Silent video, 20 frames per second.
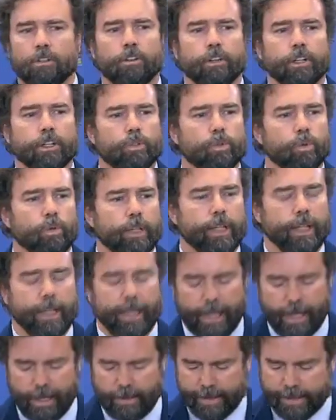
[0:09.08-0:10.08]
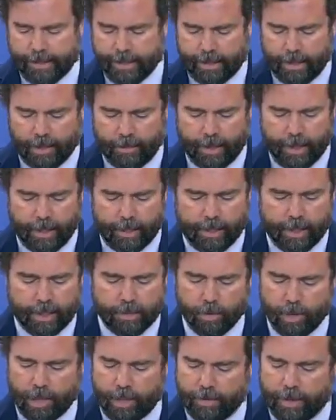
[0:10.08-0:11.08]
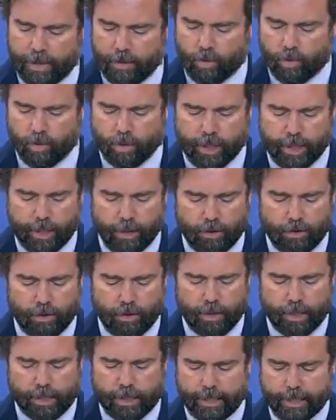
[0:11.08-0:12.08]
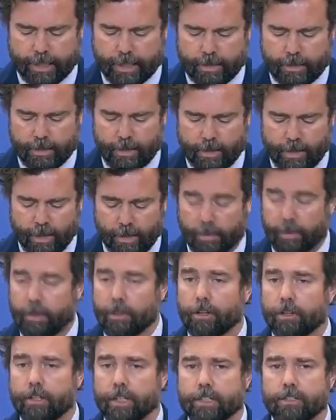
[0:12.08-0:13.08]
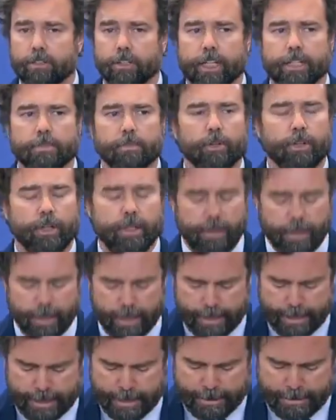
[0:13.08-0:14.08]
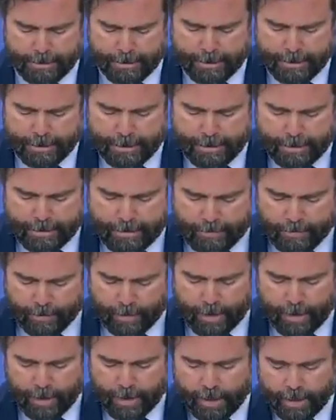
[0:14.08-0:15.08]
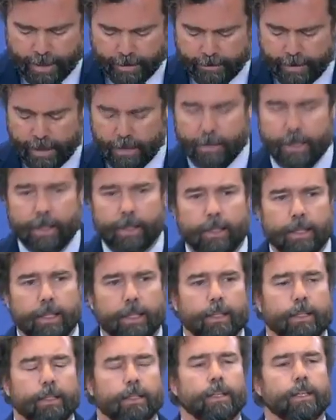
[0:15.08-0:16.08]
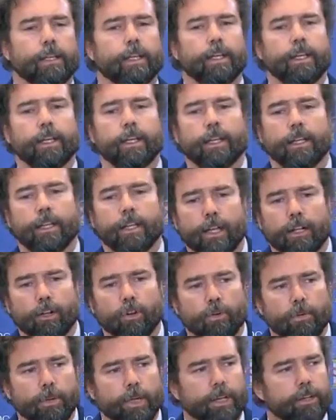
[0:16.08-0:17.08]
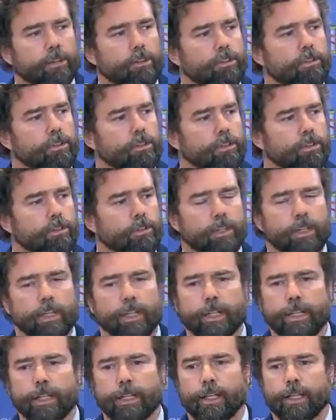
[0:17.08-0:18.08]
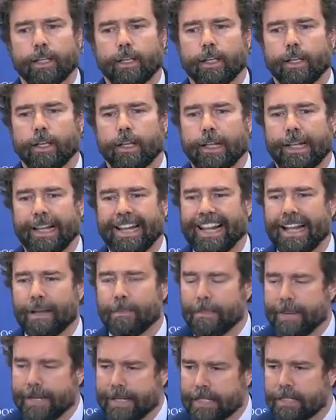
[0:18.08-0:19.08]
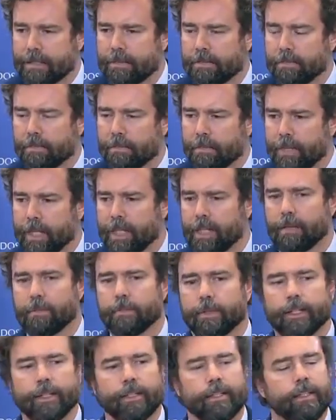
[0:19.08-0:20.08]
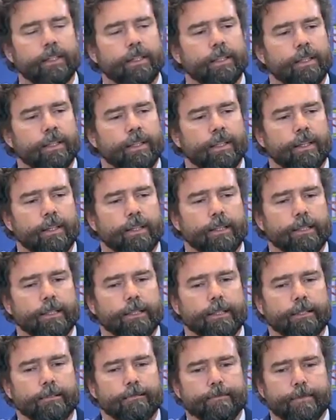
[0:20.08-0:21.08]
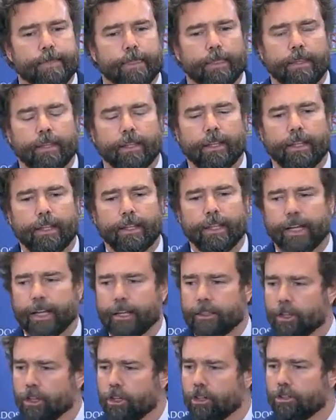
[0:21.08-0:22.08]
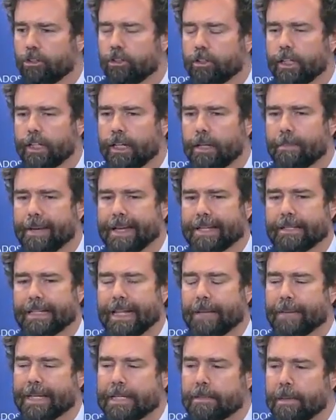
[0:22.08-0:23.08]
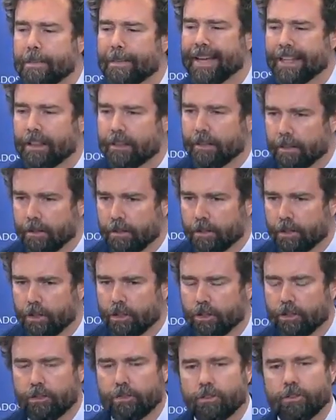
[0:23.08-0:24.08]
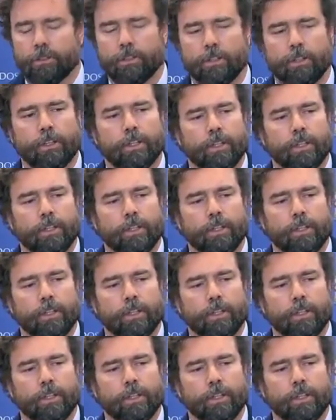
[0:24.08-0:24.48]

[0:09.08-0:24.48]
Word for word: Nos resulta ya bastante evidente, después de haber escuchado todas las intervenciones, todas las ponencias, que realmente el Gobierno no tiene la más mínima eh, indicación, no tiene la más mínima intención